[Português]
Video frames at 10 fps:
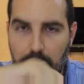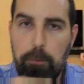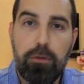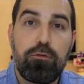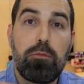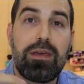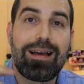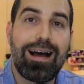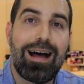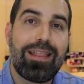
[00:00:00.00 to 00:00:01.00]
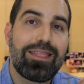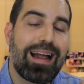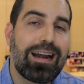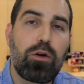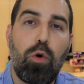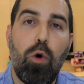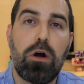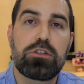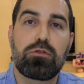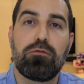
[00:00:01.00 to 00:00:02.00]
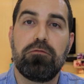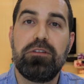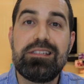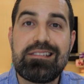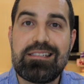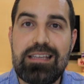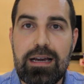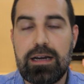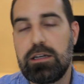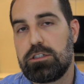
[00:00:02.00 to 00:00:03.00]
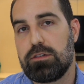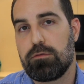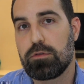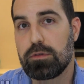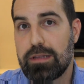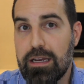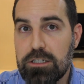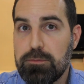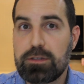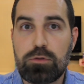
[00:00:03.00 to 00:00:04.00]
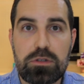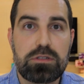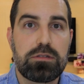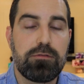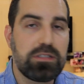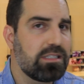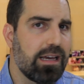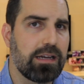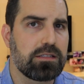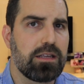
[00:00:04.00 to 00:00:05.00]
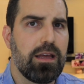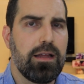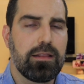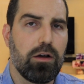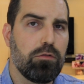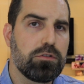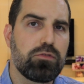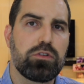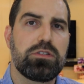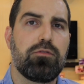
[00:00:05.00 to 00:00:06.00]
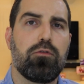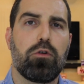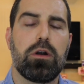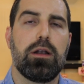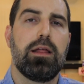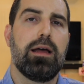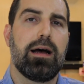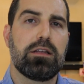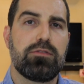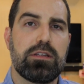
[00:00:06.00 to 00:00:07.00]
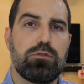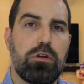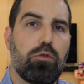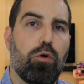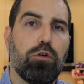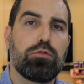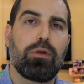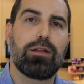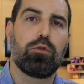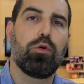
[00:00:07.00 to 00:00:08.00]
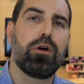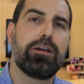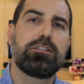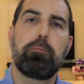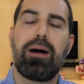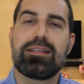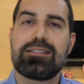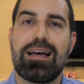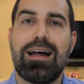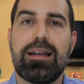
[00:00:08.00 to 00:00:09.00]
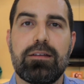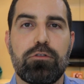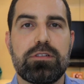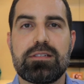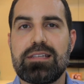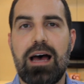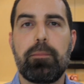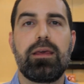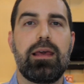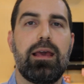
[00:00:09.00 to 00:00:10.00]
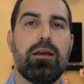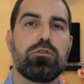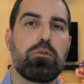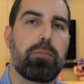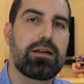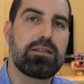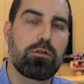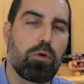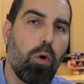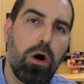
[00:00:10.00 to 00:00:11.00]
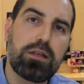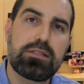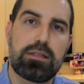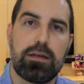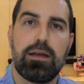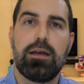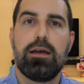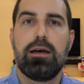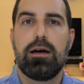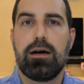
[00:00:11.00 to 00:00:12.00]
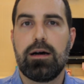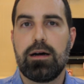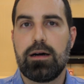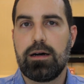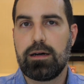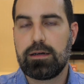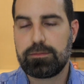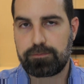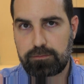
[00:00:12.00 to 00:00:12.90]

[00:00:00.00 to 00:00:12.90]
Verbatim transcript: É um perfume narcótico, viciante, deixa as pessoas viciantes. Então, se você for às vezes no encontro a dois e passar e você sabe que o seu parceiro gosta uh,